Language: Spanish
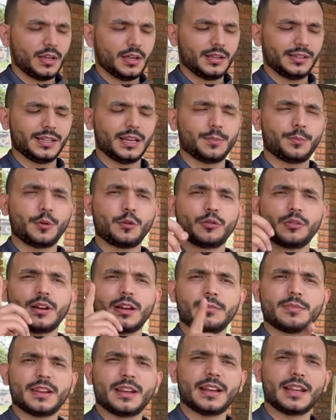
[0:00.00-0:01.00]
se le puede
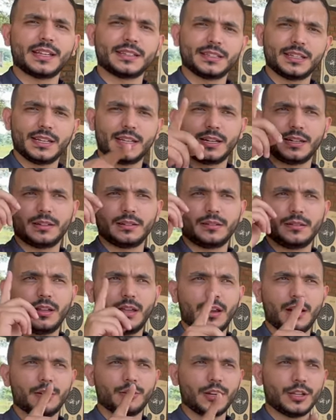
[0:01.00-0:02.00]
colocar mira láser
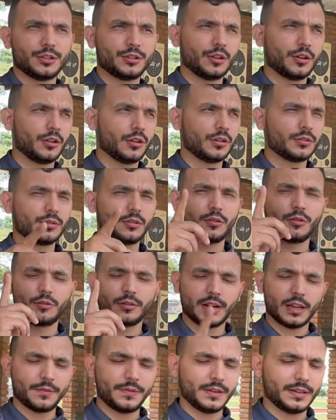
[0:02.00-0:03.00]
eh, red dot,
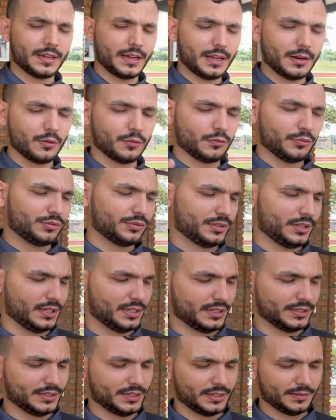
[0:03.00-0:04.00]
holográfica lo que usted
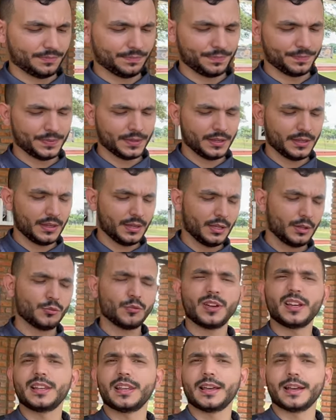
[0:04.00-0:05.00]
desea
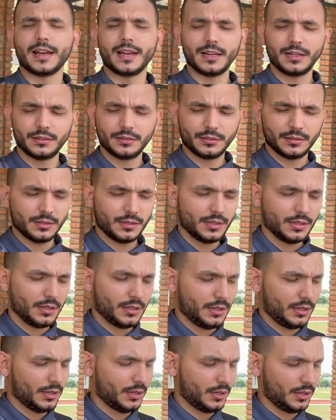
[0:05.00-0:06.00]
no es ilegal
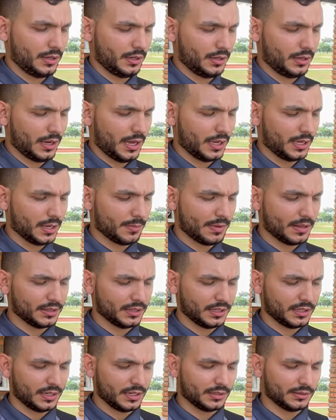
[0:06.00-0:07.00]
eh, hay que
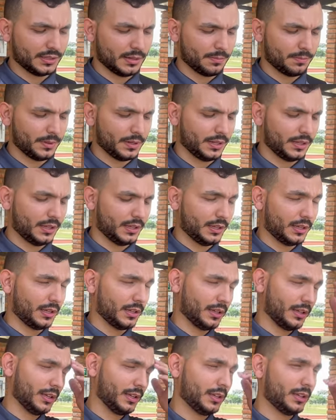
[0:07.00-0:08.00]
mantener siempre
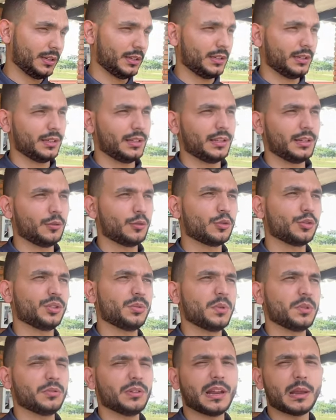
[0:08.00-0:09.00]
eh,
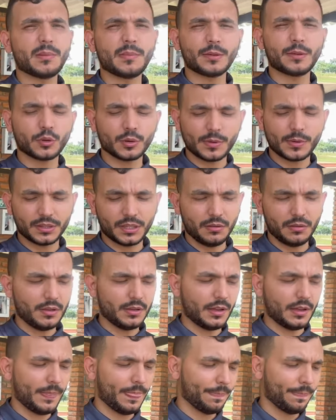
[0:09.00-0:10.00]
conocimiento de la misma
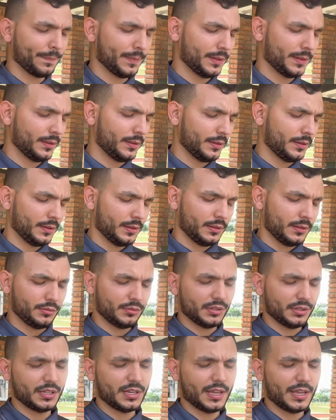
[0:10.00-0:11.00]
normatividad si
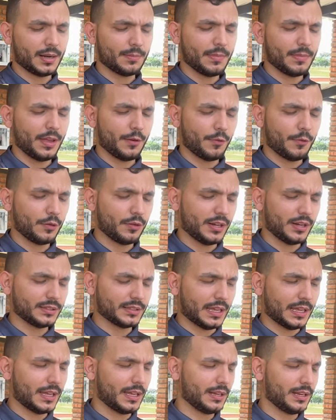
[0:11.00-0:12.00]
usted tiene arma de juego
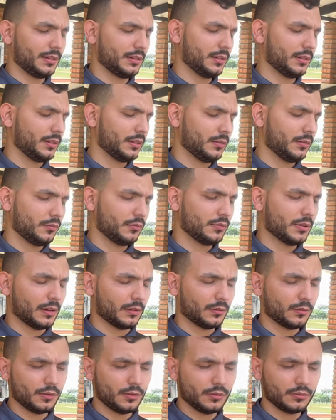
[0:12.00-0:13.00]
letal una
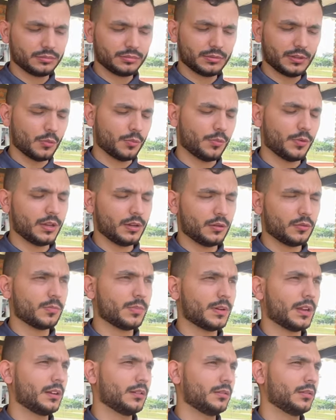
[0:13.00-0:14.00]
glock lo puede
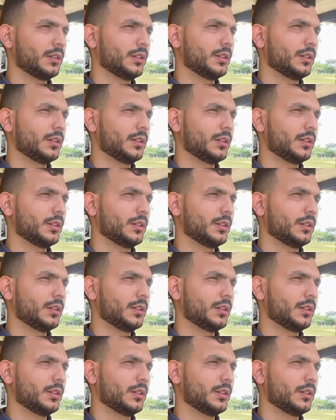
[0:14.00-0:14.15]
comprar